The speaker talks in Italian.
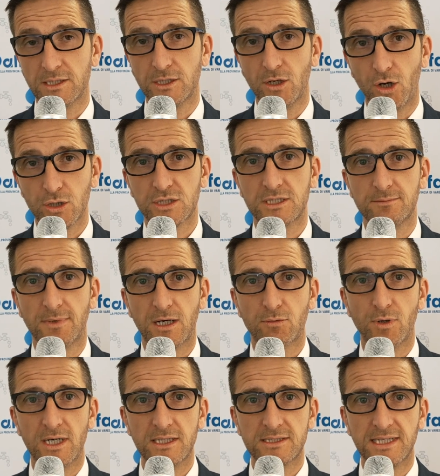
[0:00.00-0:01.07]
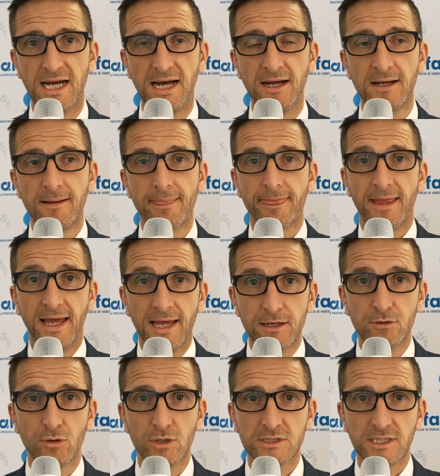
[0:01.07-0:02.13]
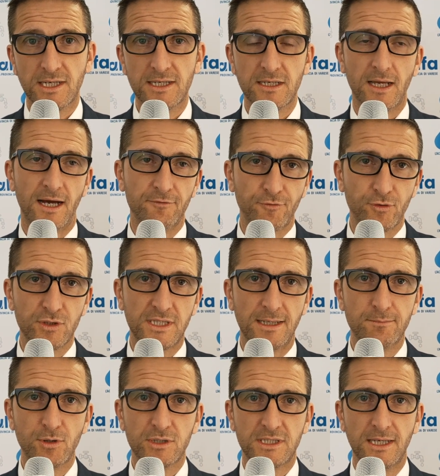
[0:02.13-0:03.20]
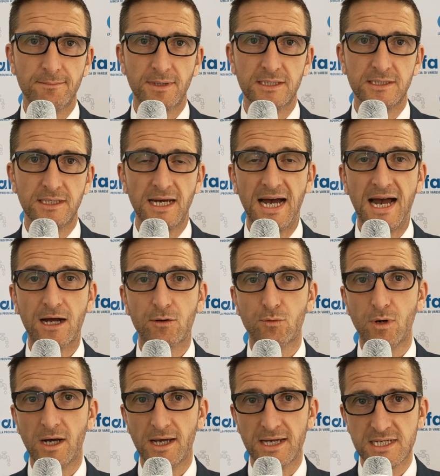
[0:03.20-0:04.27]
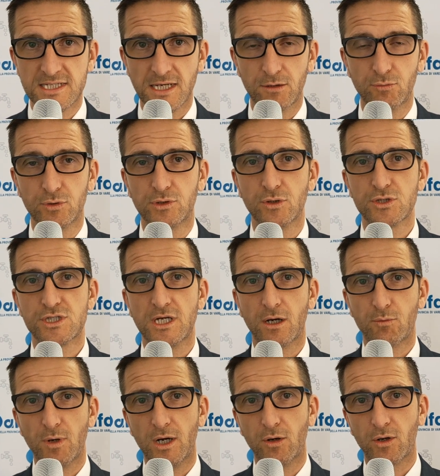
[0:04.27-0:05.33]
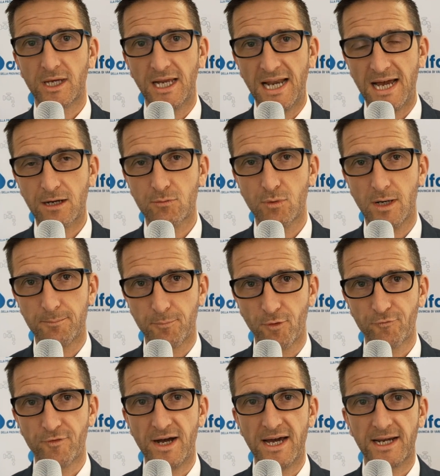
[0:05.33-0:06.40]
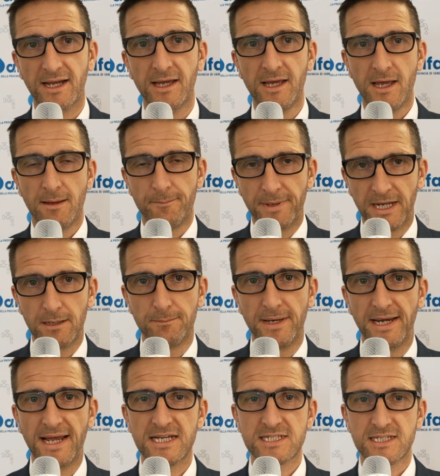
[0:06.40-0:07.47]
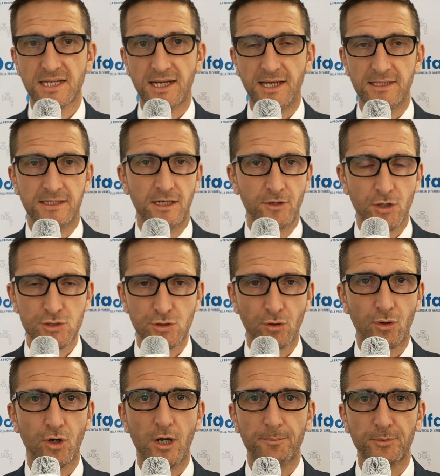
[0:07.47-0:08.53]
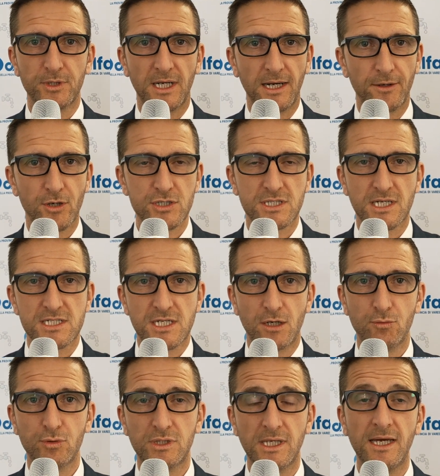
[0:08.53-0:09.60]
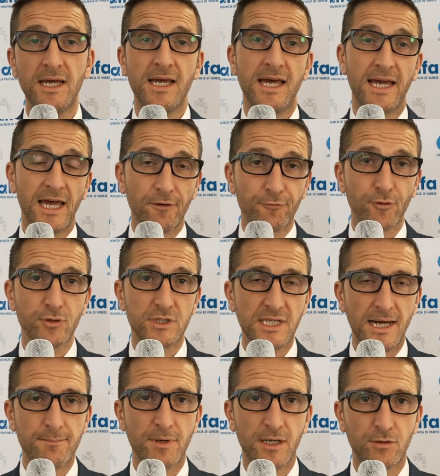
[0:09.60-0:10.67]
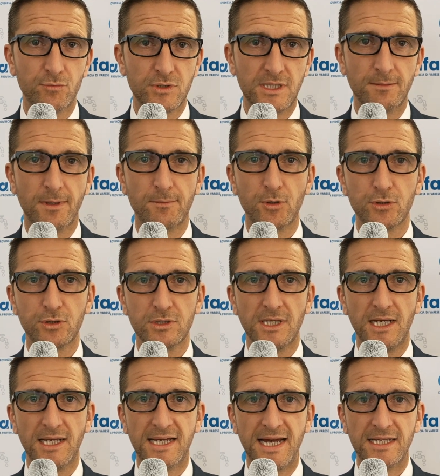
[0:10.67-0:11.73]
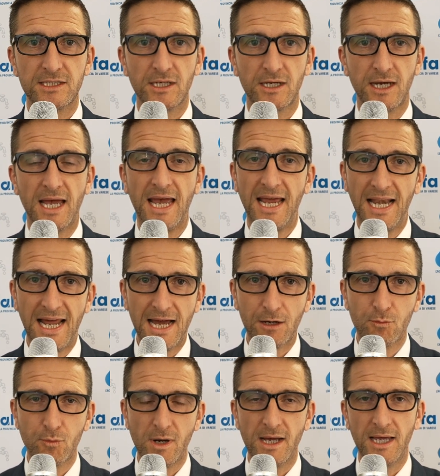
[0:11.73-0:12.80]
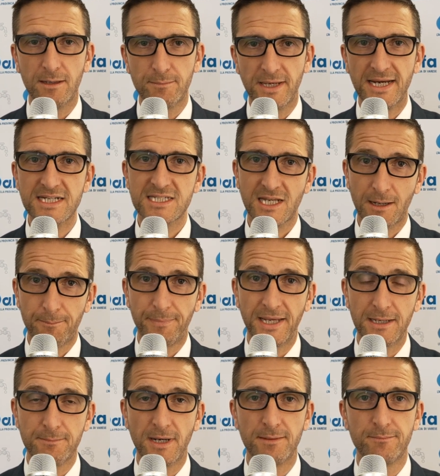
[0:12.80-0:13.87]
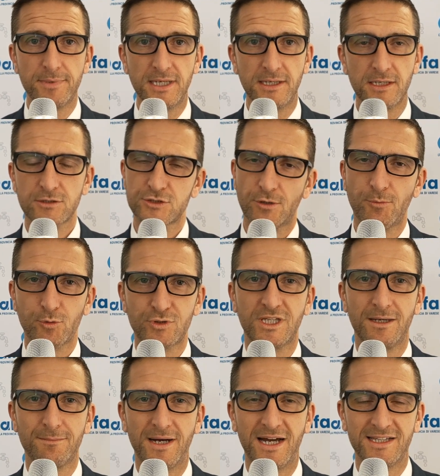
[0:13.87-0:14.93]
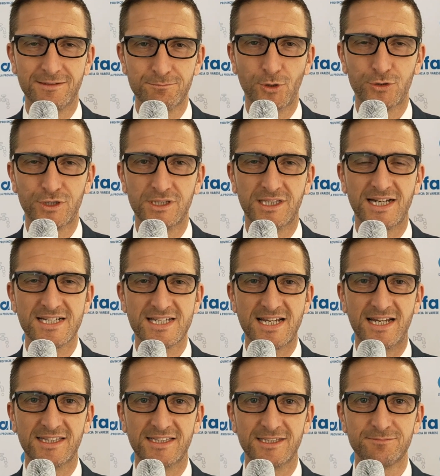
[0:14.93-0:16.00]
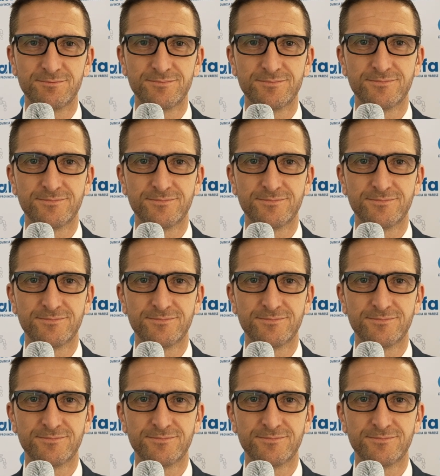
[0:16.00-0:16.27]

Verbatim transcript: di ottima qualità e inoltre affrontiamo il tema di acqua e salute, ossia quello che l'acqua può fare per il benessere del nostro corpo, della nostra salute e affrontiamo anche un tema molto delicato che è l'acqua e il benessere per i bambini, insomma un tema molto interessante.